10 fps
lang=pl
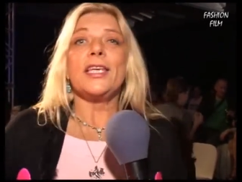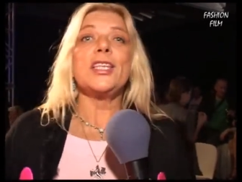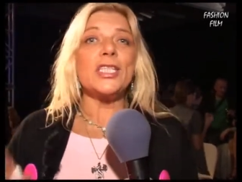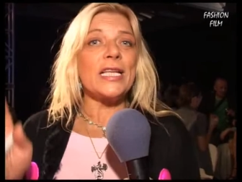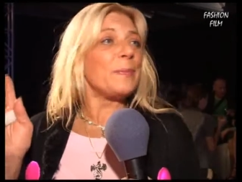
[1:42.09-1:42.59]

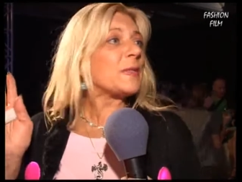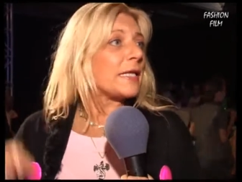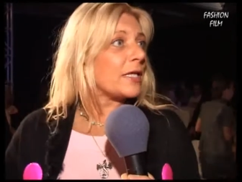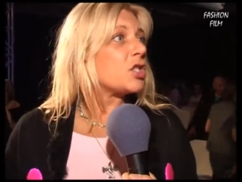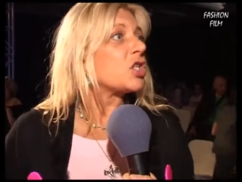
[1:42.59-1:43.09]
Kiedyś
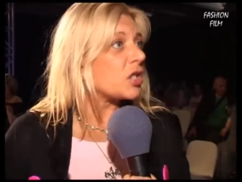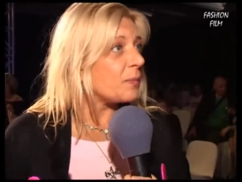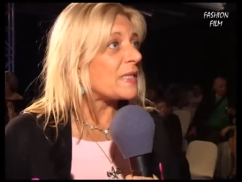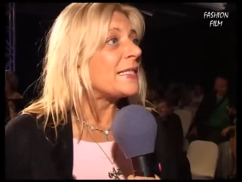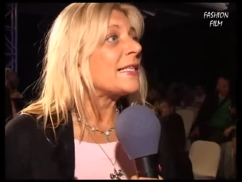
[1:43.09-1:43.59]
napisali, że
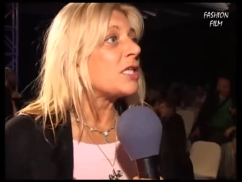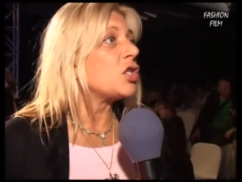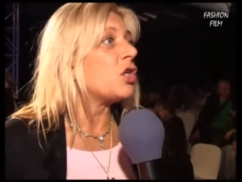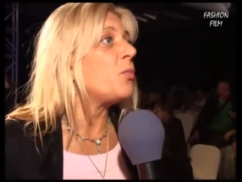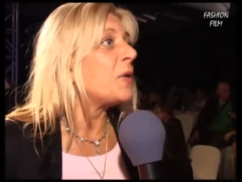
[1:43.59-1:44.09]
się
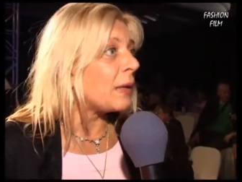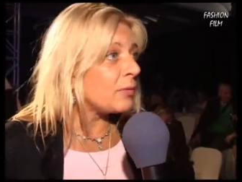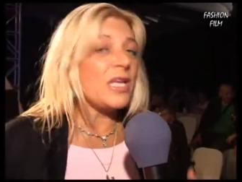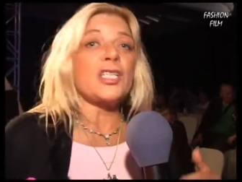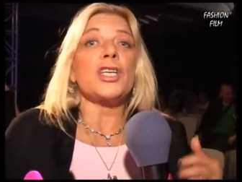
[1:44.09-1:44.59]
beznadziejnie
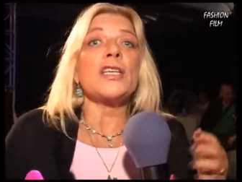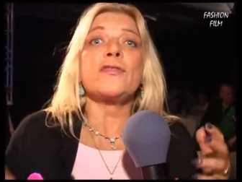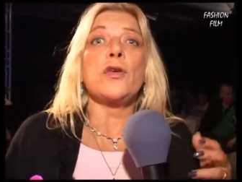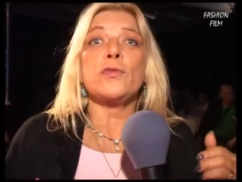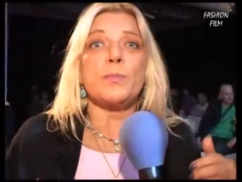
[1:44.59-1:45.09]
ubieram, to znaczy, że nie